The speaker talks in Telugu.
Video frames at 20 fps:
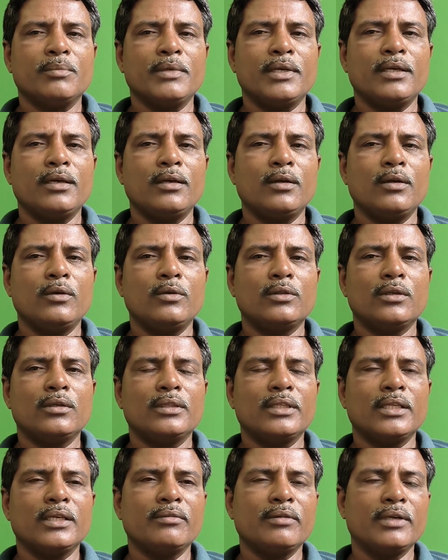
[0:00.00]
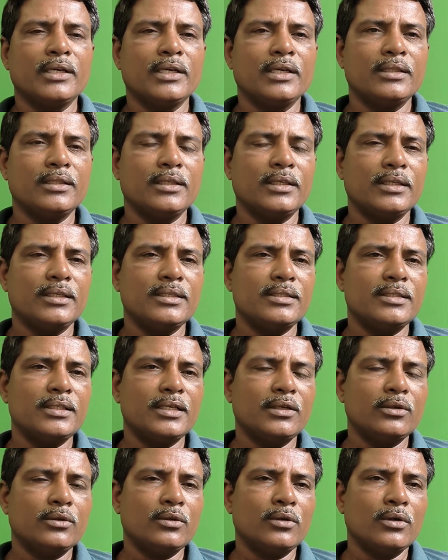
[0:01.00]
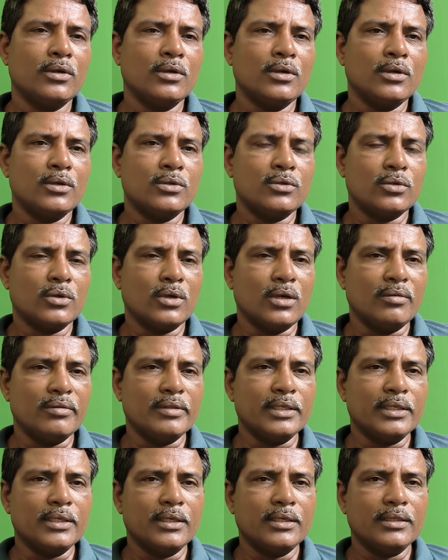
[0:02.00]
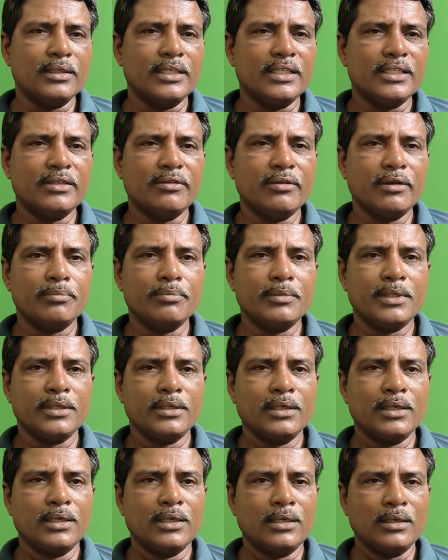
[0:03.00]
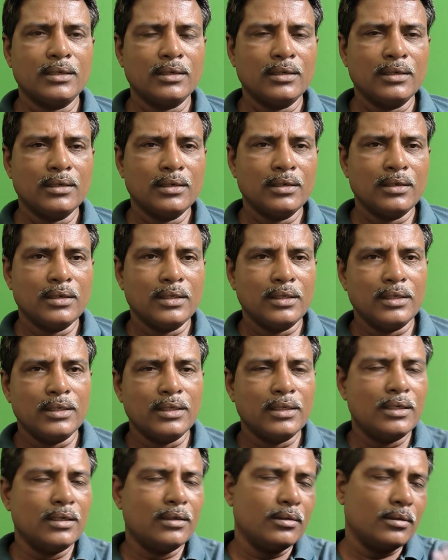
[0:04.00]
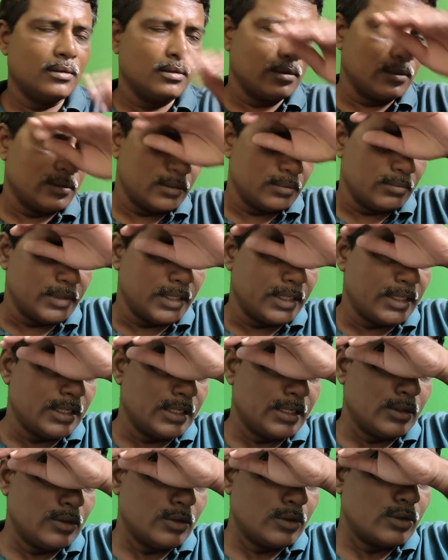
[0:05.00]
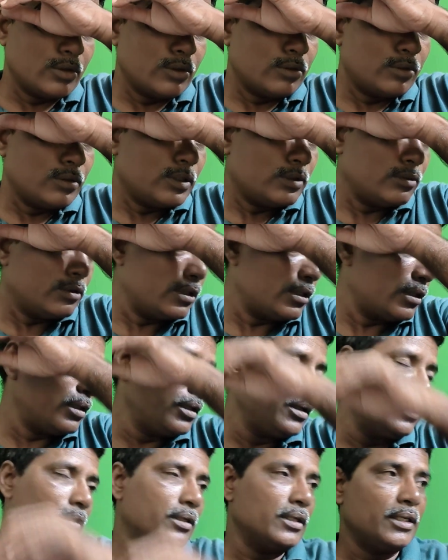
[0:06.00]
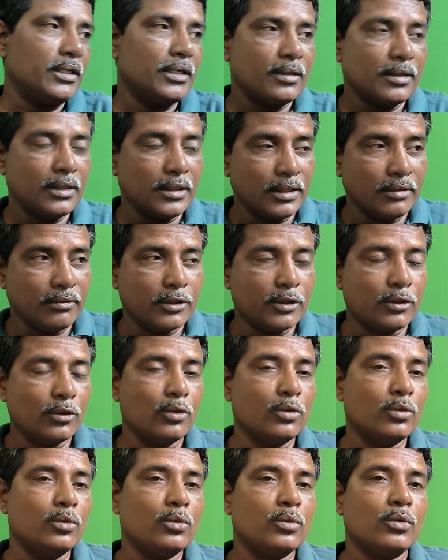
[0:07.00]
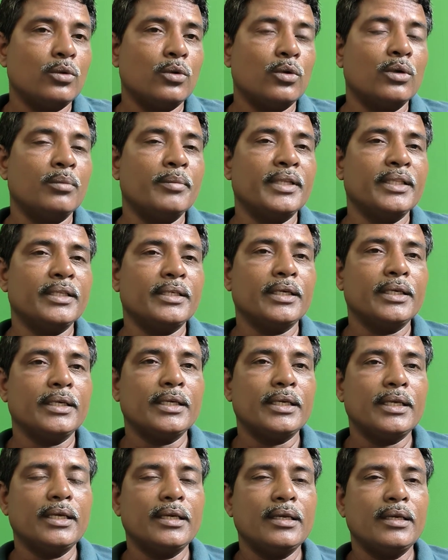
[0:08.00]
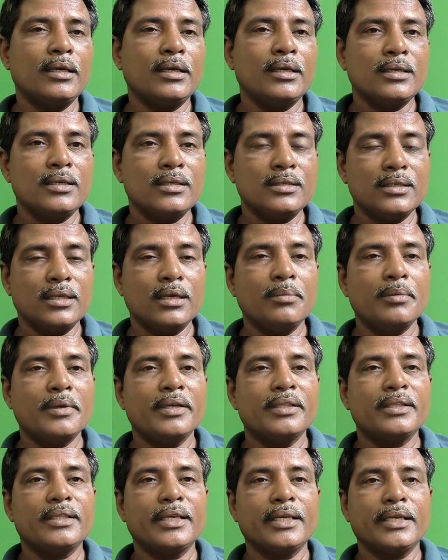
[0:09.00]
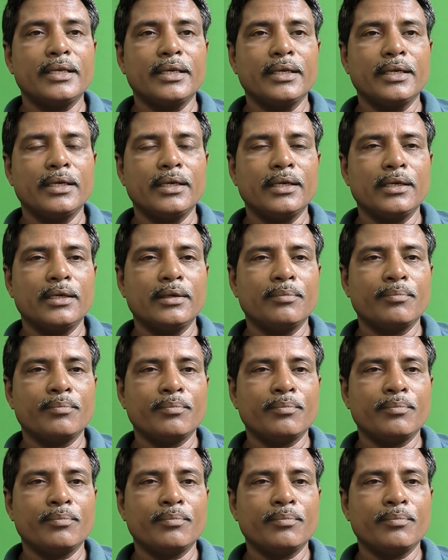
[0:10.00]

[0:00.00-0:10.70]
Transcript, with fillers: మహిళల యువతలు తీవ్రంగా వ్యతిరేకించారు సో ఆ విధంగా దేశవ్యాప్తంగా ఇరాన్ మహిళా లోకం యువత యువతులు రోడ్డు మీదకి ఎక్కి హిజాబ్కి వ్యతిరేకంగా